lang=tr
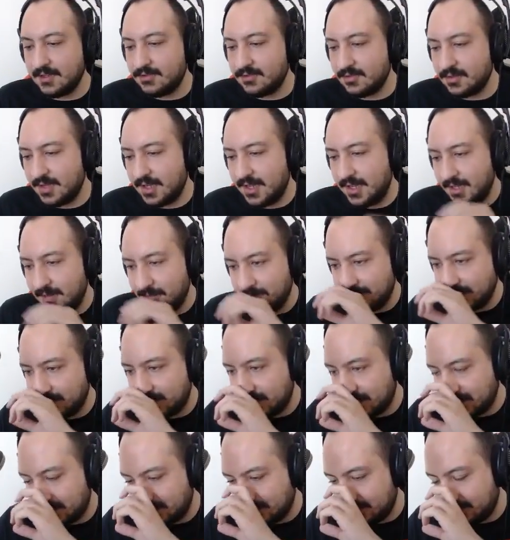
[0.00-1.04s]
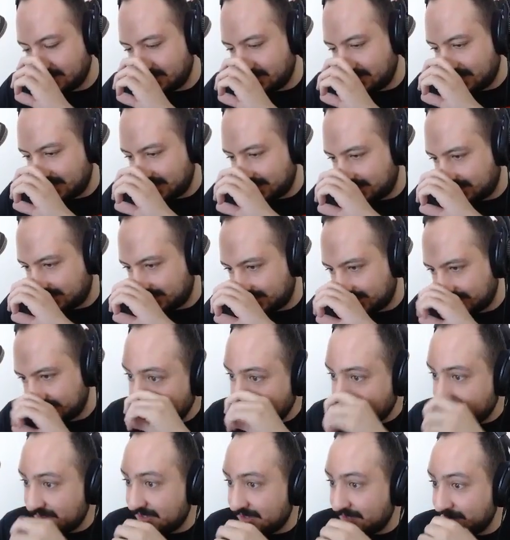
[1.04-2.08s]
sonra elimin kiri öderiz.
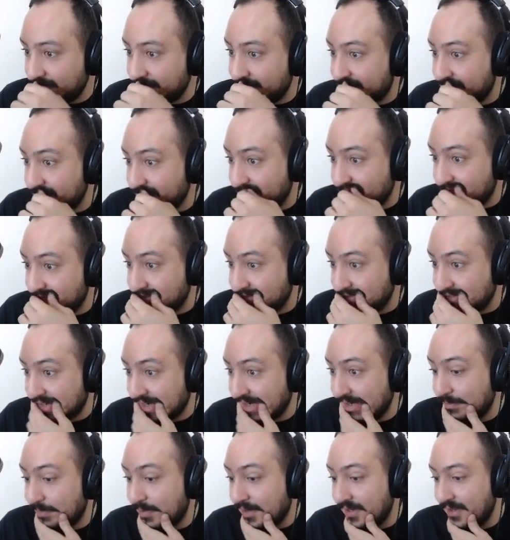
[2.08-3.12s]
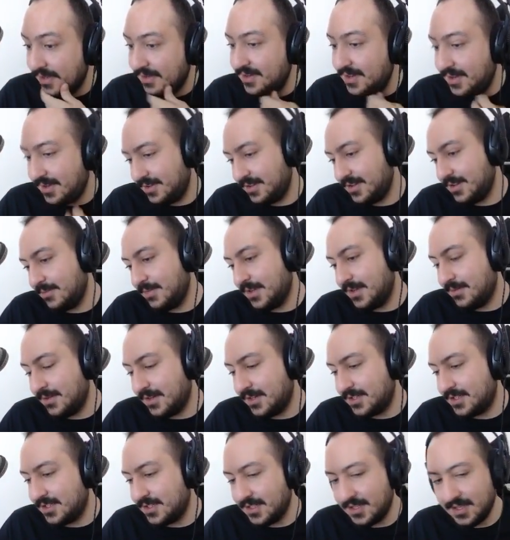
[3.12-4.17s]
Bizim için bunlar para değil demeye
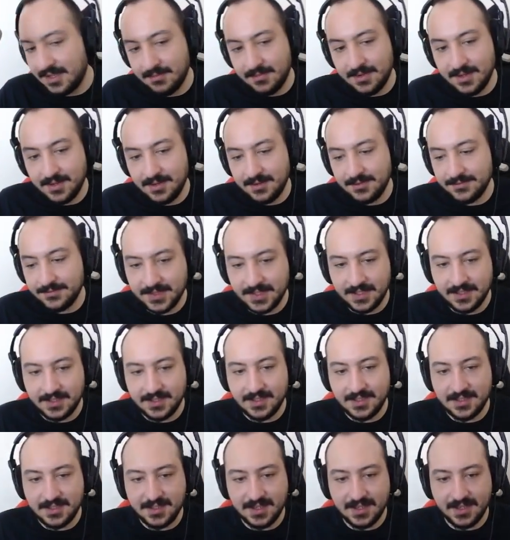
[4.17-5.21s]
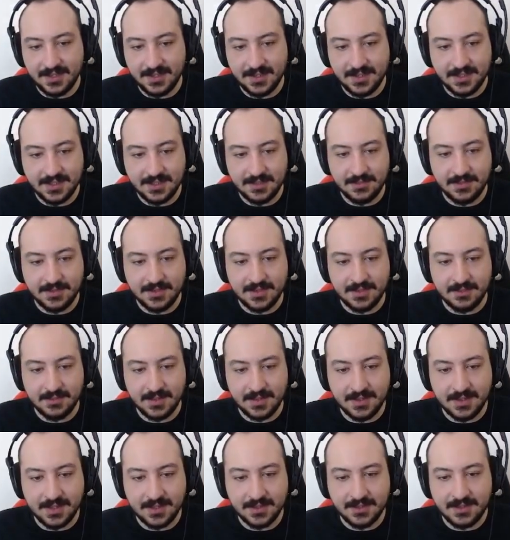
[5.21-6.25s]
başladı ama iş işten geçmişti
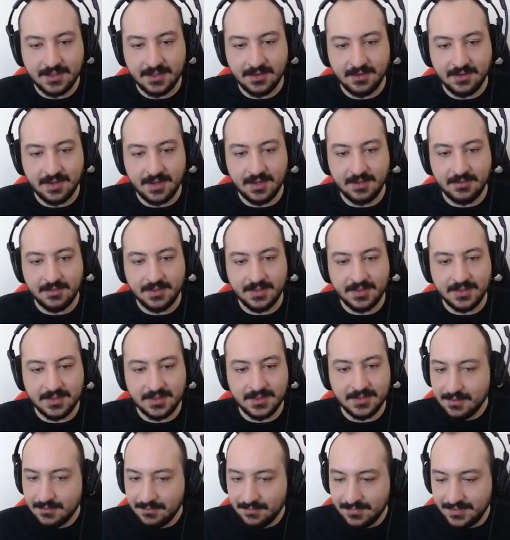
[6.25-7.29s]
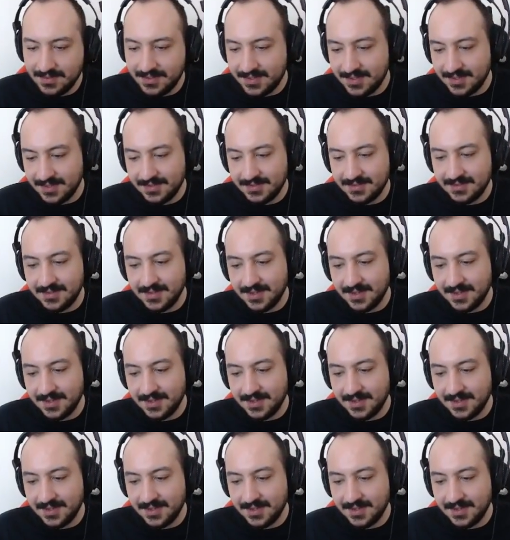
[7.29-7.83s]
beyler. Kion abiniz bir kez